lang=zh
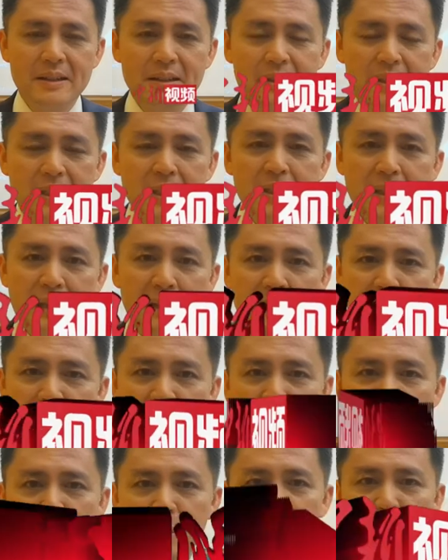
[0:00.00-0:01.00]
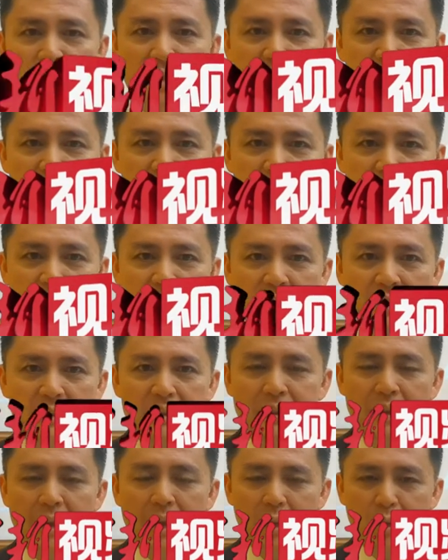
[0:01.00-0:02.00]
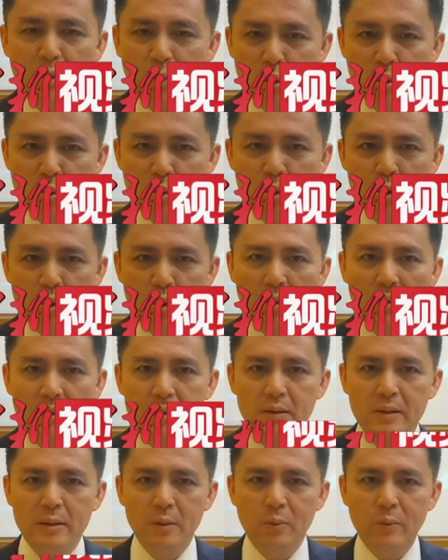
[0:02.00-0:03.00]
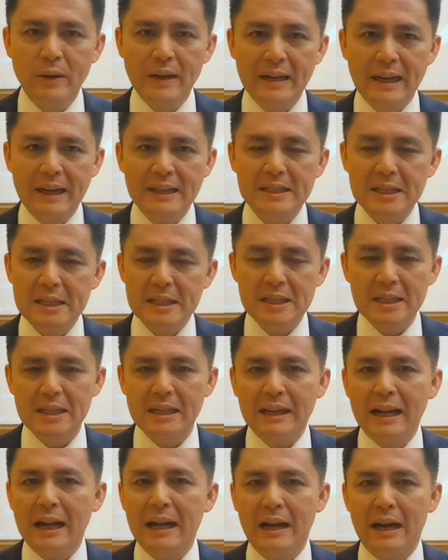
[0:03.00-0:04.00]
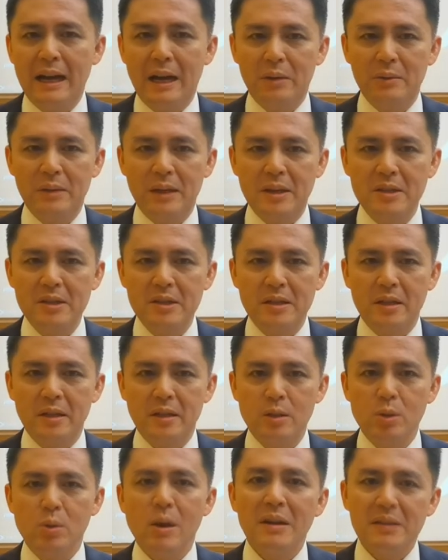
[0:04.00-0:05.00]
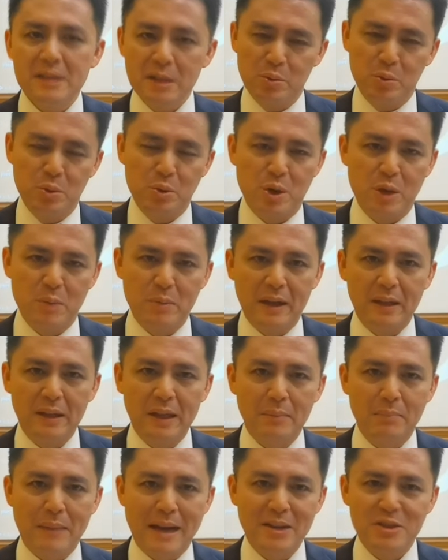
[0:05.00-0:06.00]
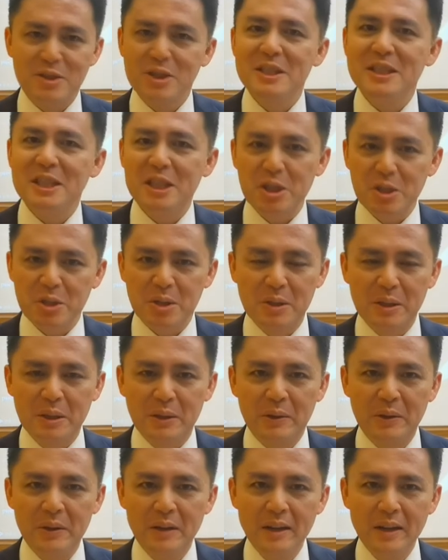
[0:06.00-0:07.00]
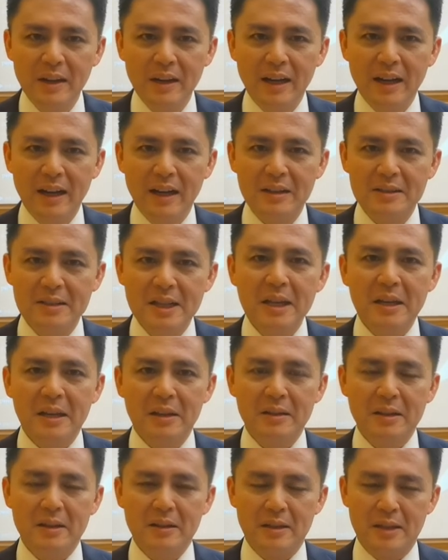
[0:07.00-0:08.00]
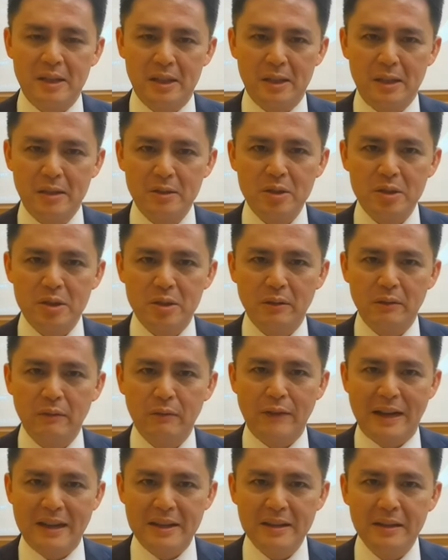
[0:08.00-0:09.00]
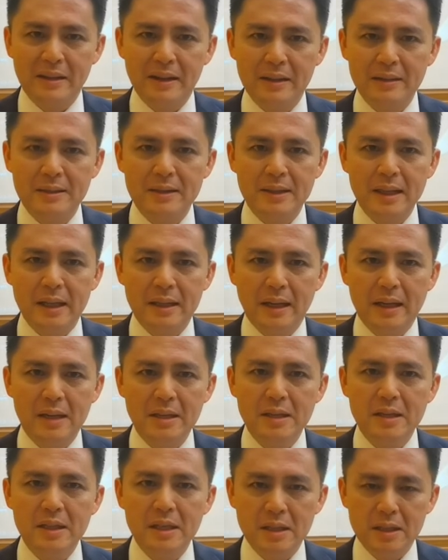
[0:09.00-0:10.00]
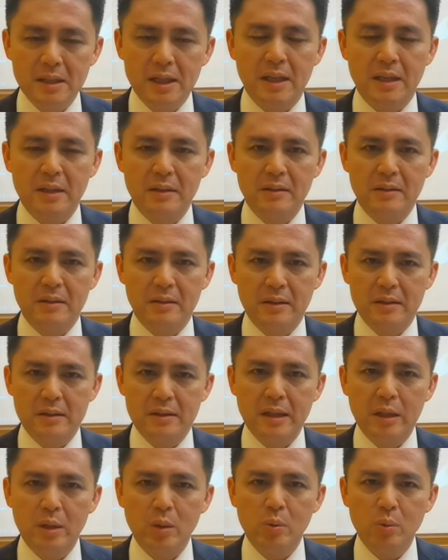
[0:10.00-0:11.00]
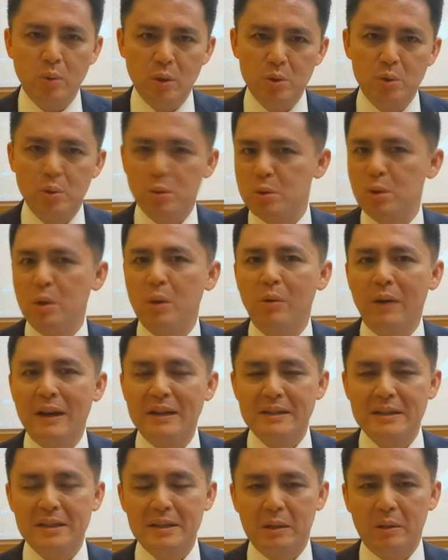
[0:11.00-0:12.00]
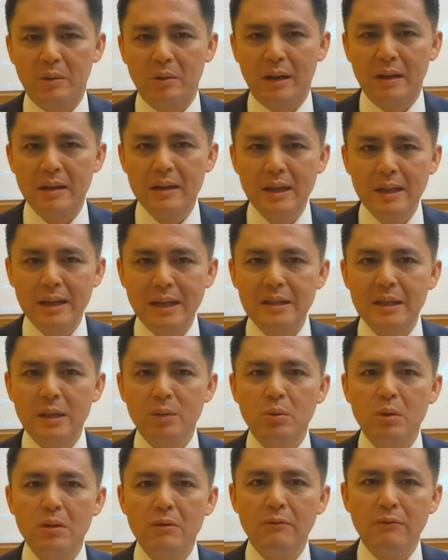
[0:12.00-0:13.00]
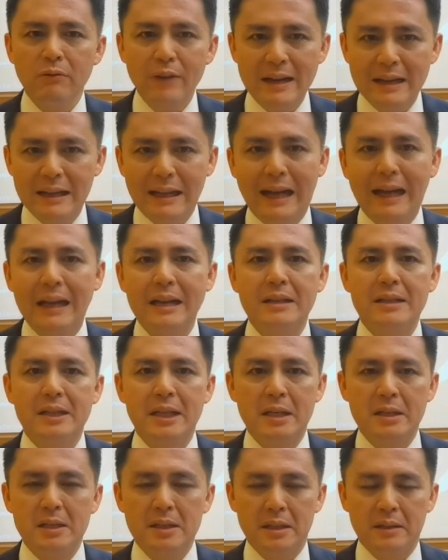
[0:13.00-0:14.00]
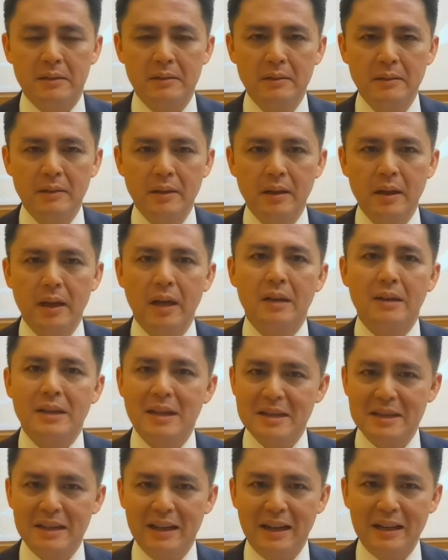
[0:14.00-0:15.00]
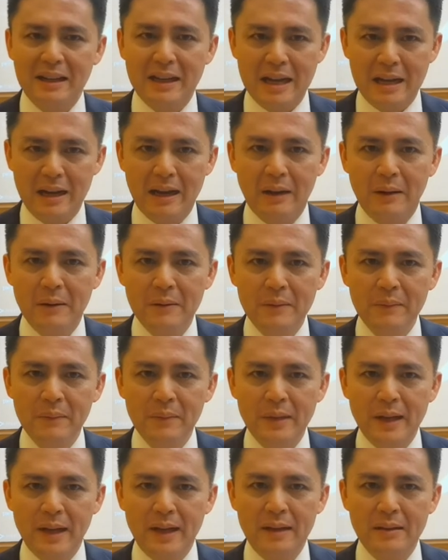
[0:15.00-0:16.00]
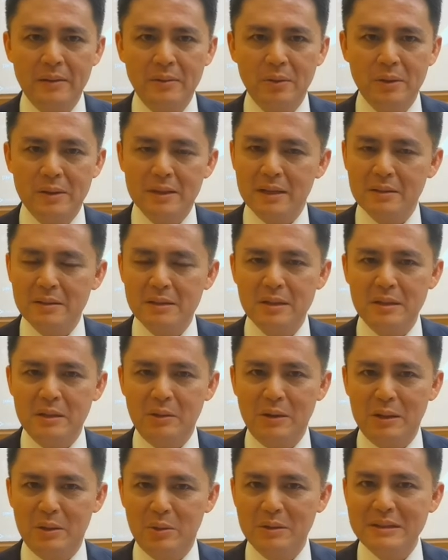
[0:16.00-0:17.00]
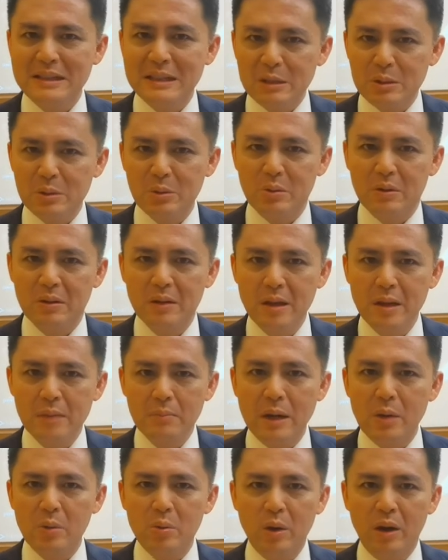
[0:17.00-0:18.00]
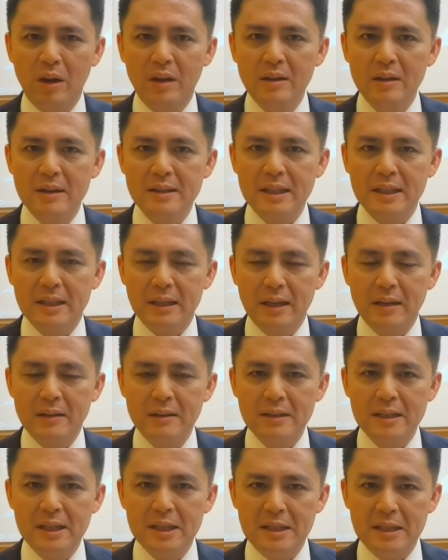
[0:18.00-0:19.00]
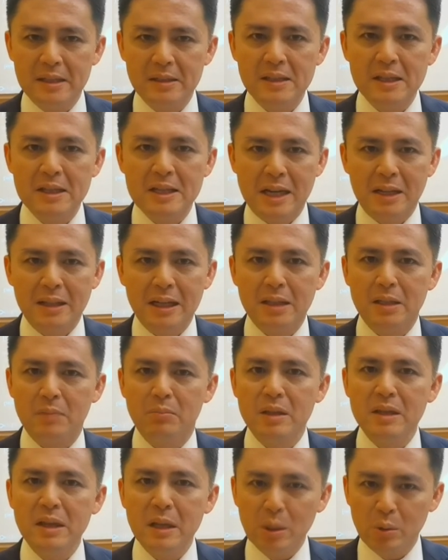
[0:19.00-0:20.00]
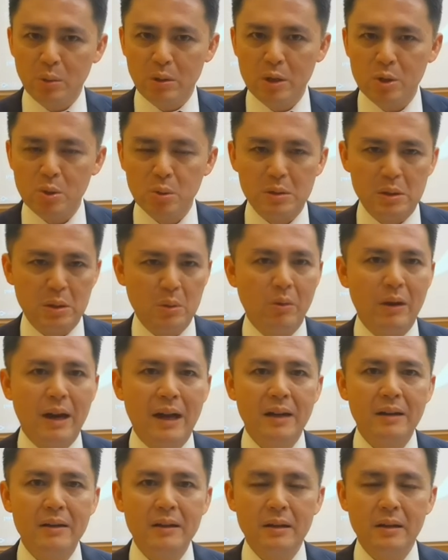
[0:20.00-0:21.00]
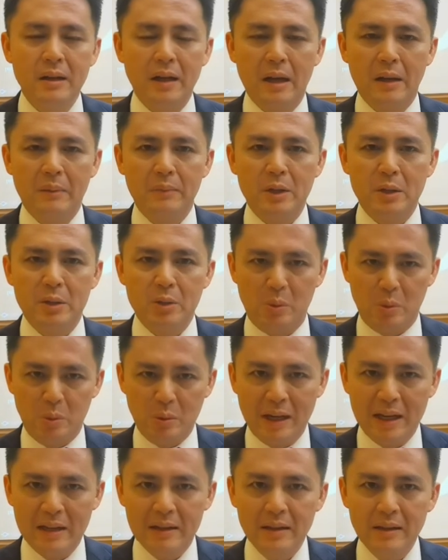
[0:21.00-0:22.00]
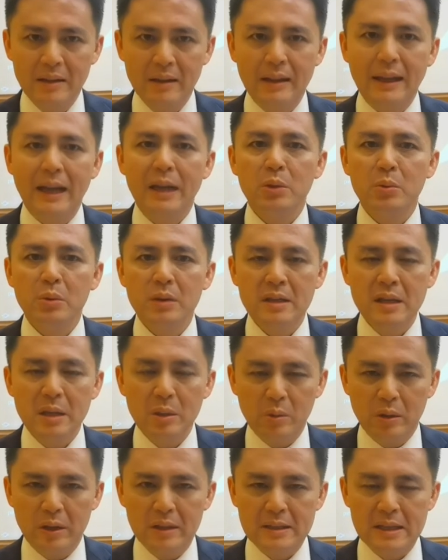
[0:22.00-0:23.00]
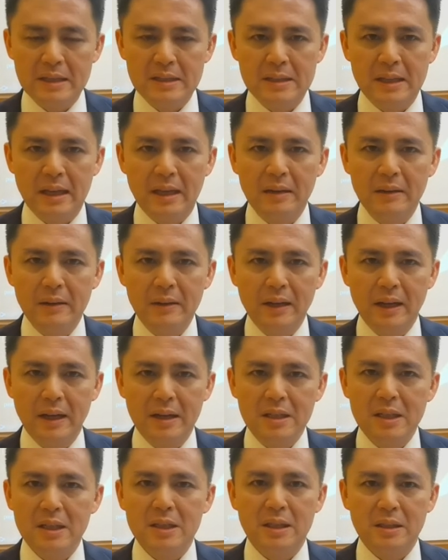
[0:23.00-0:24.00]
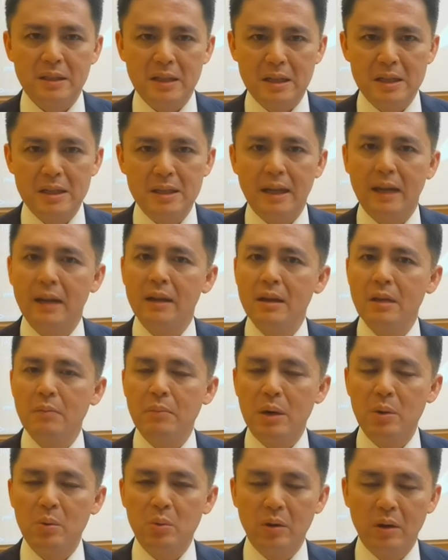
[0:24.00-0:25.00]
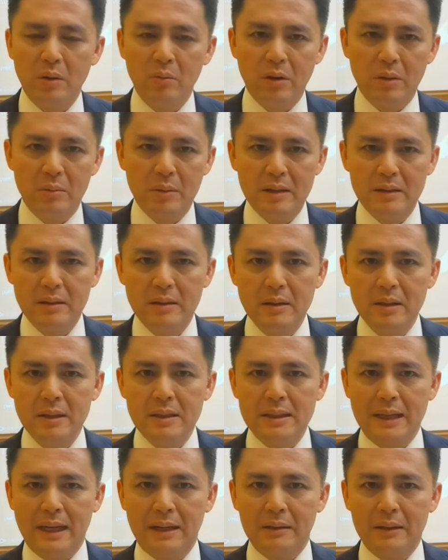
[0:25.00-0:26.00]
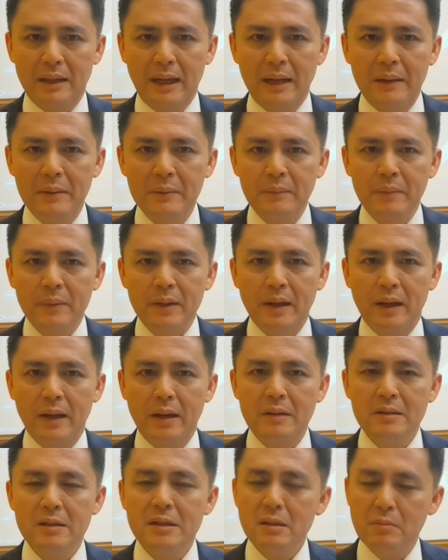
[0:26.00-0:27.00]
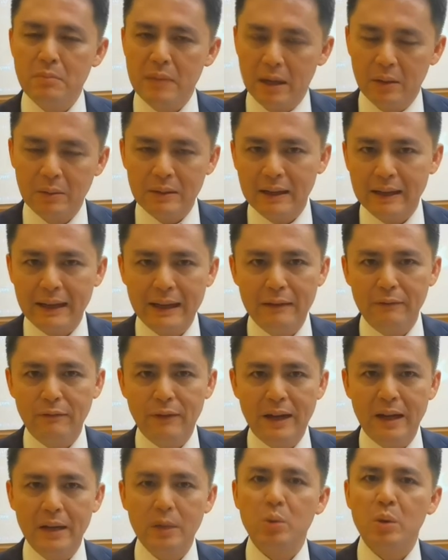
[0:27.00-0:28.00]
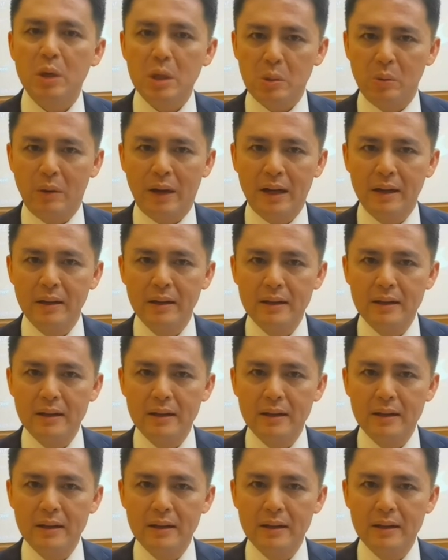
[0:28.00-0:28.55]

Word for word: 今年的 CEO 其实啊，对于未来经济的看好呢，是一个创纪录水平的百分之七十六啊，这个呢可能是反映了现在疫情已经过去最坏的情况，大家对未来前景啊的一个看好。那我相信有很多因素，包括这个疫情新常态怎么应对，数字化的的手段来对应对这些啊疫情的影响，包括我们讲的呃疫苗的开发推广。